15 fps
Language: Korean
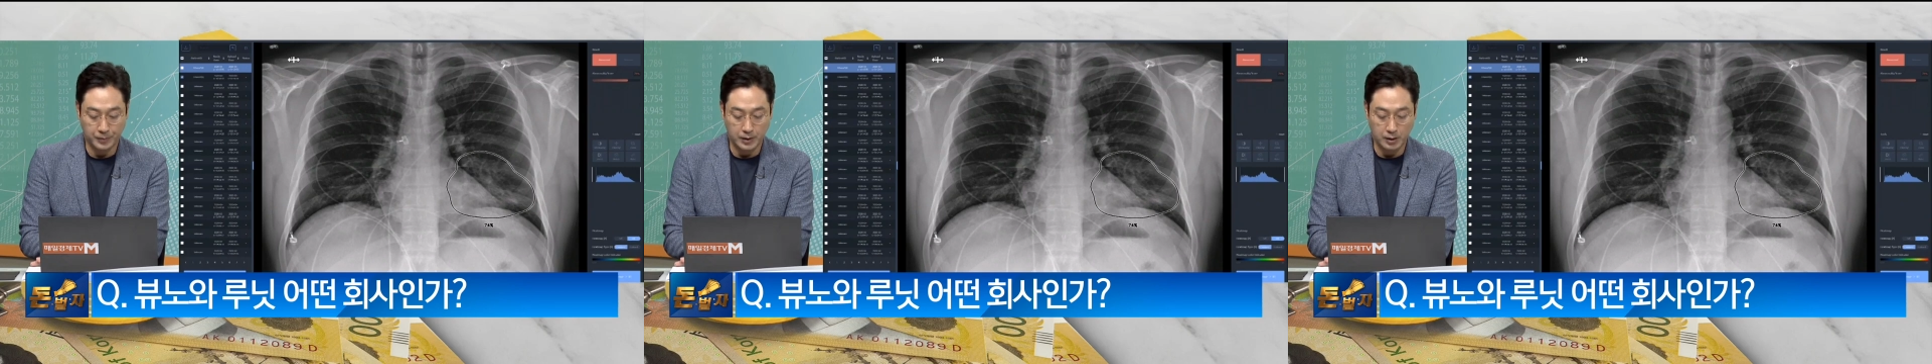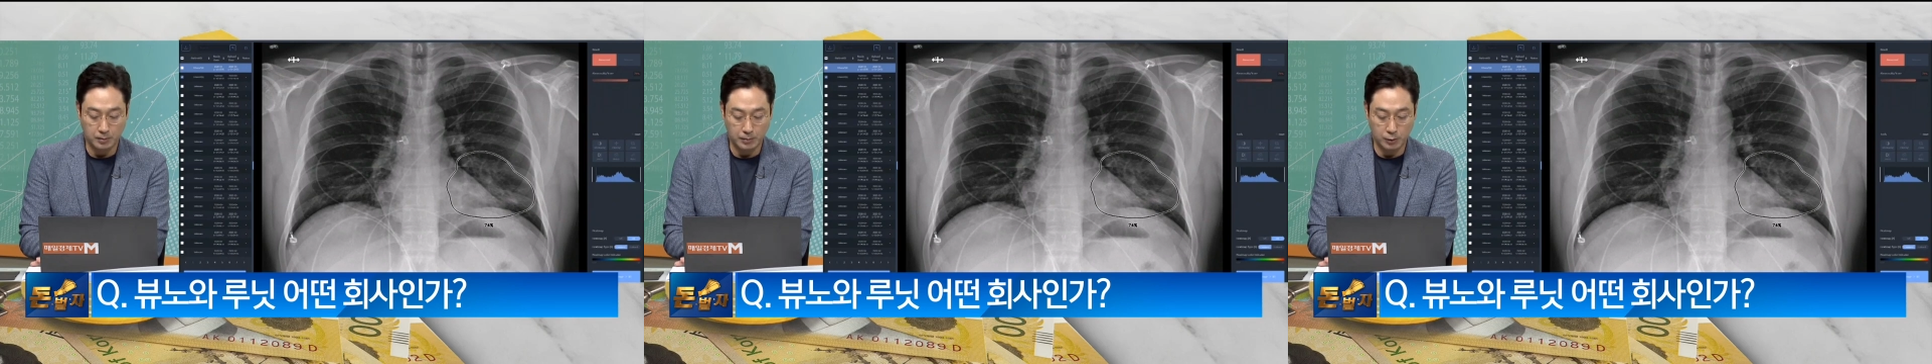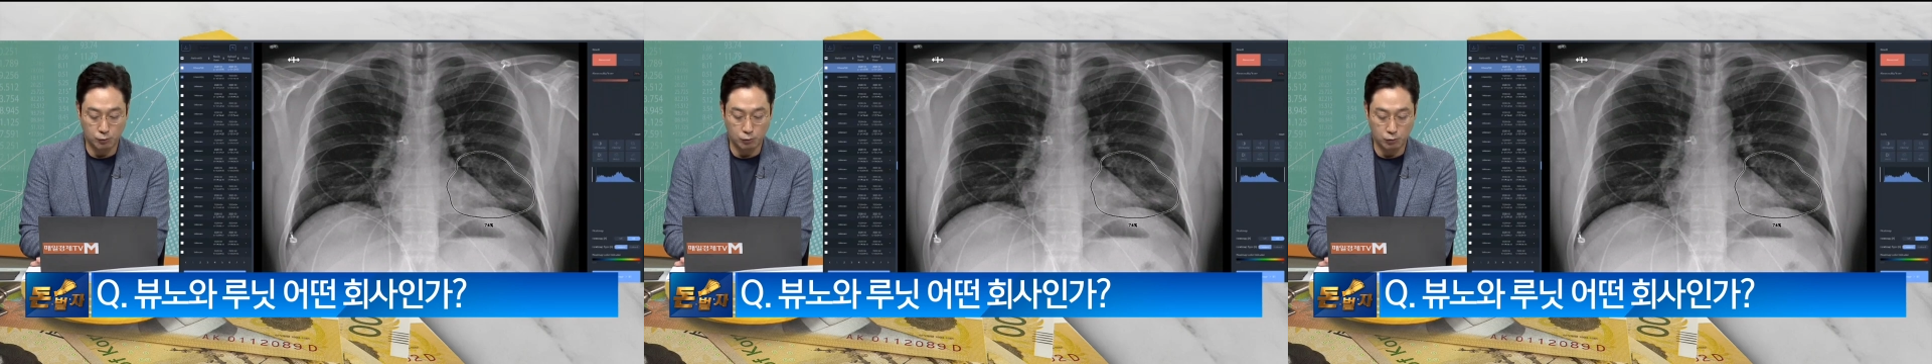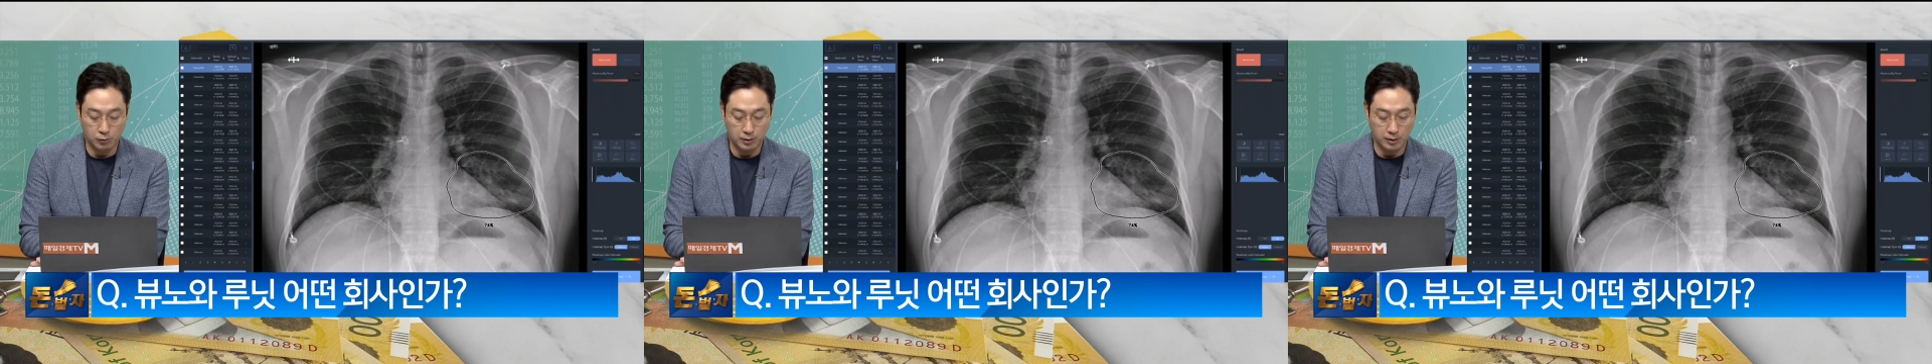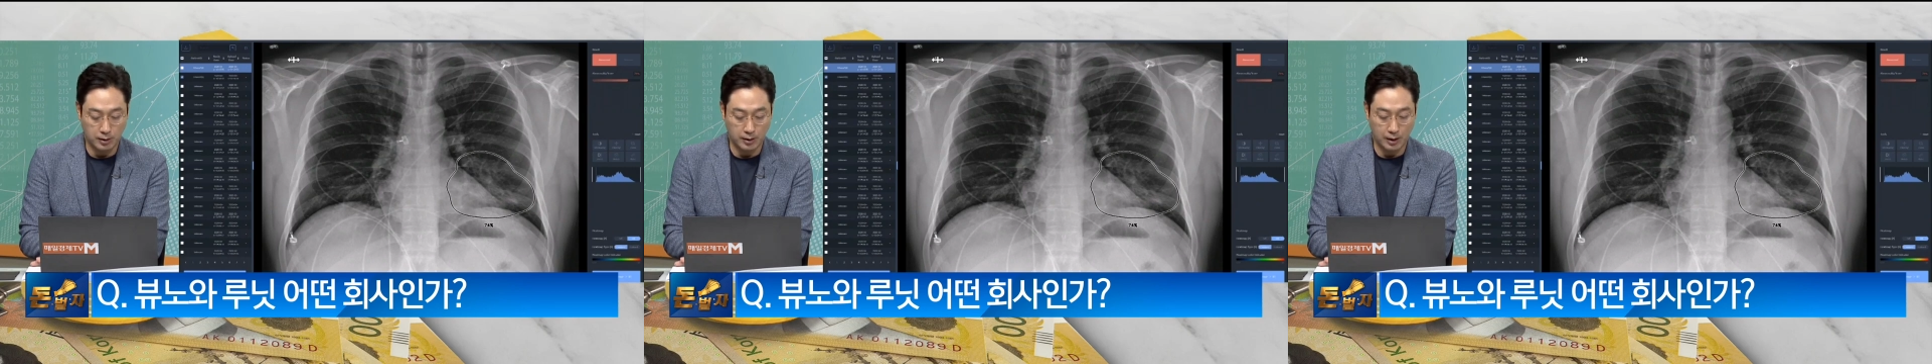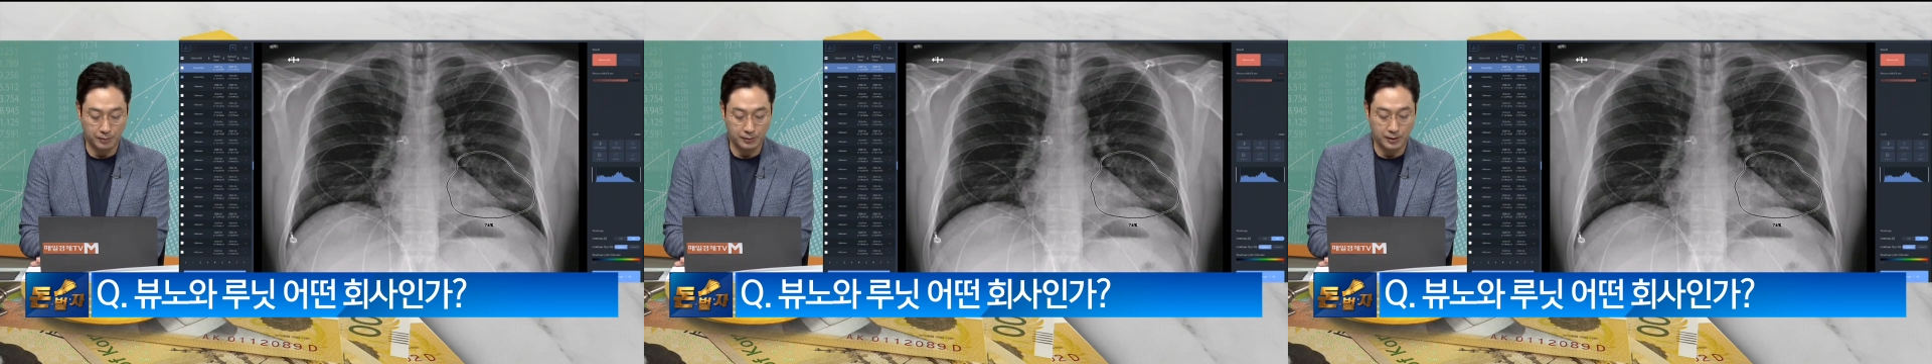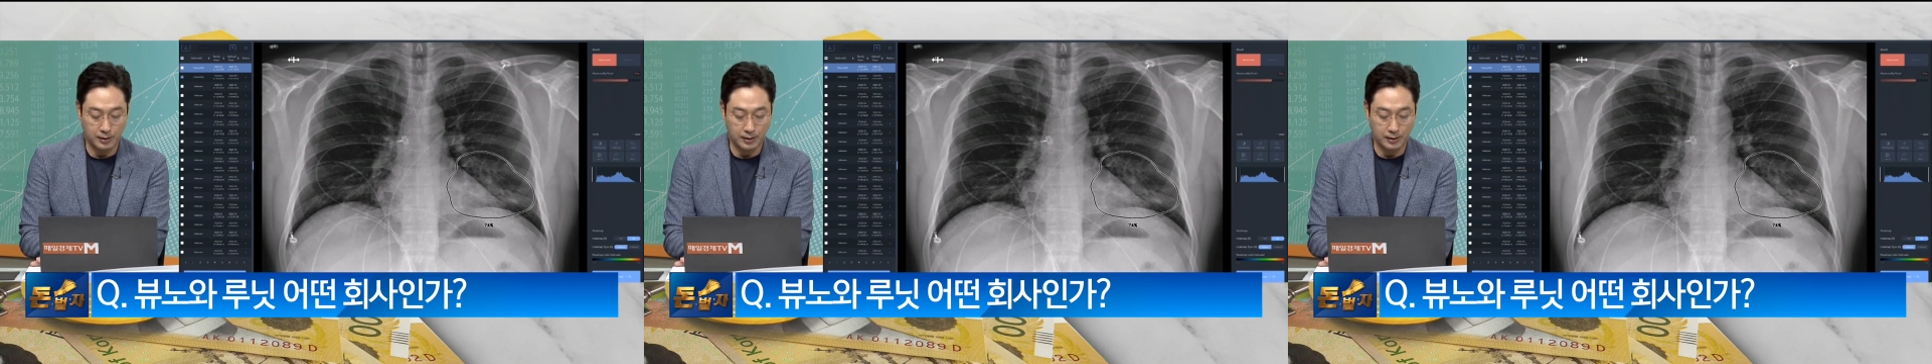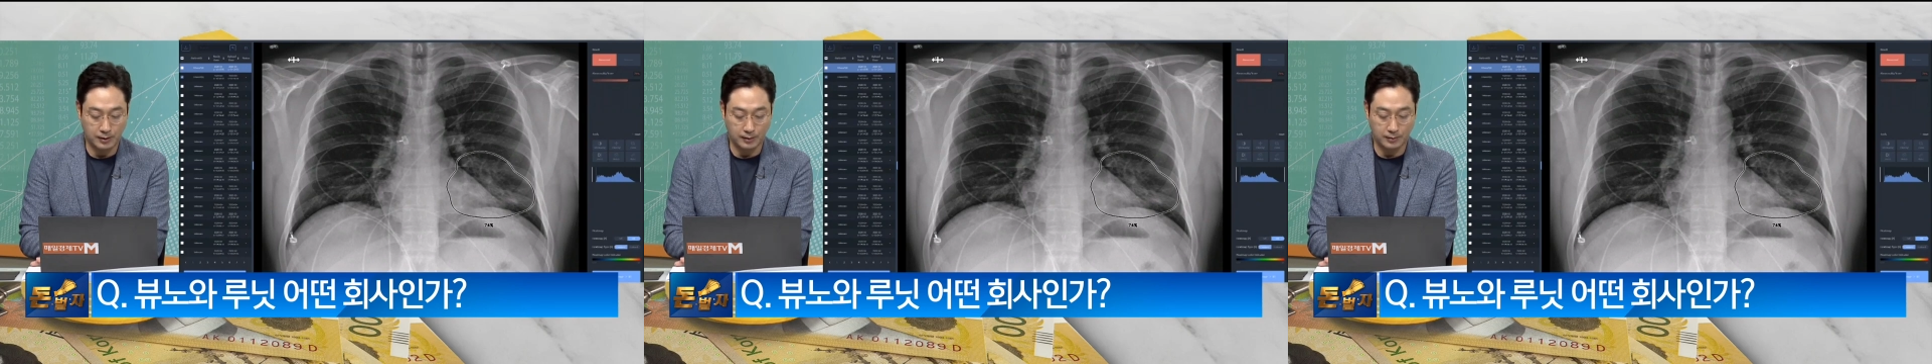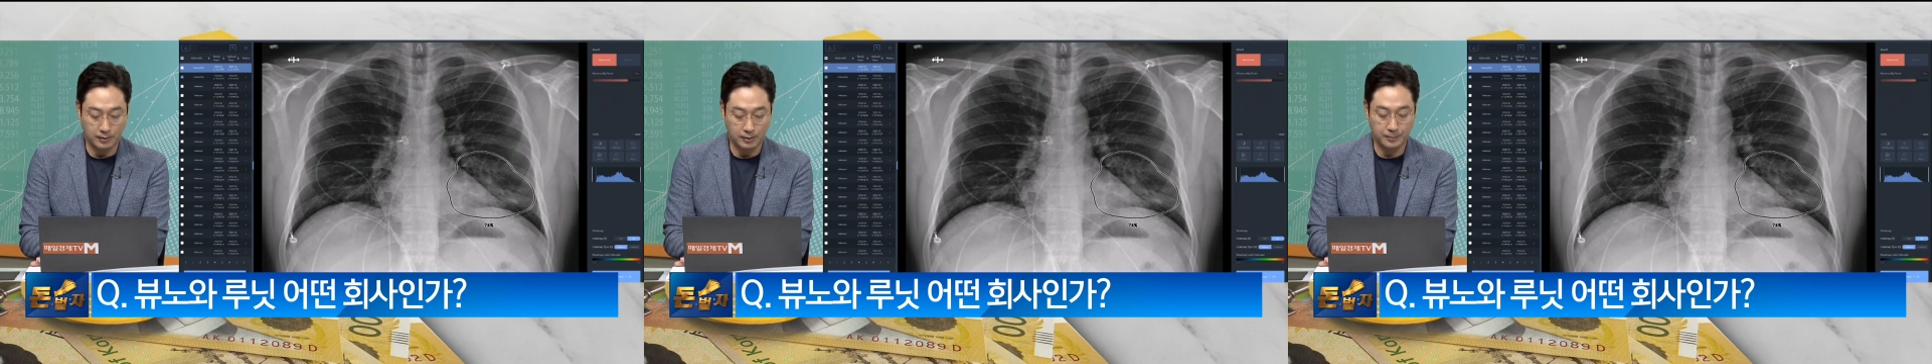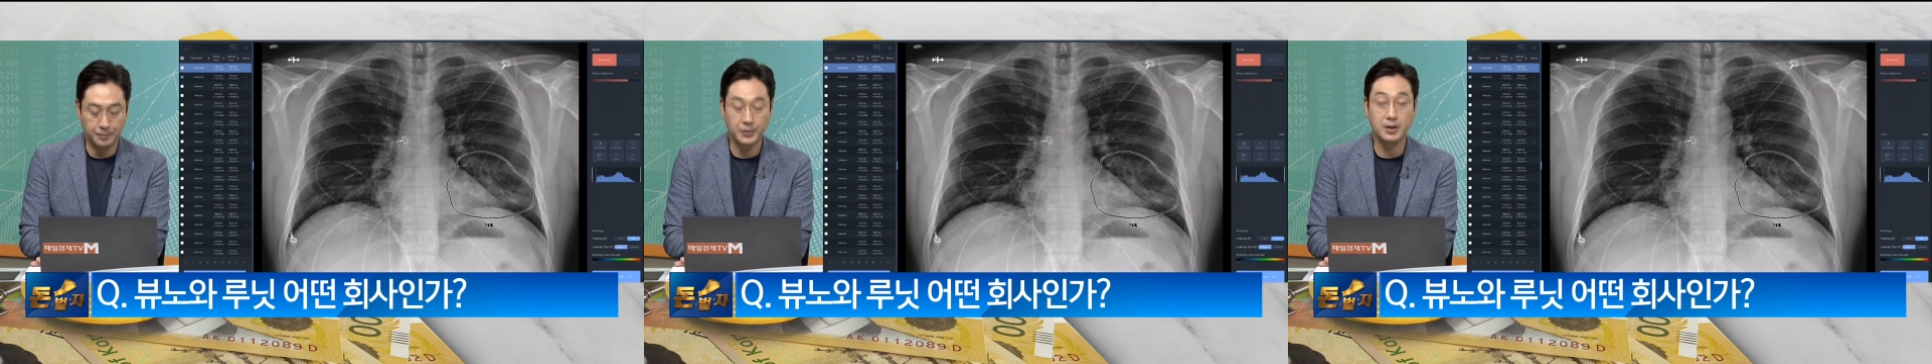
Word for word: 미국 어, FDA에서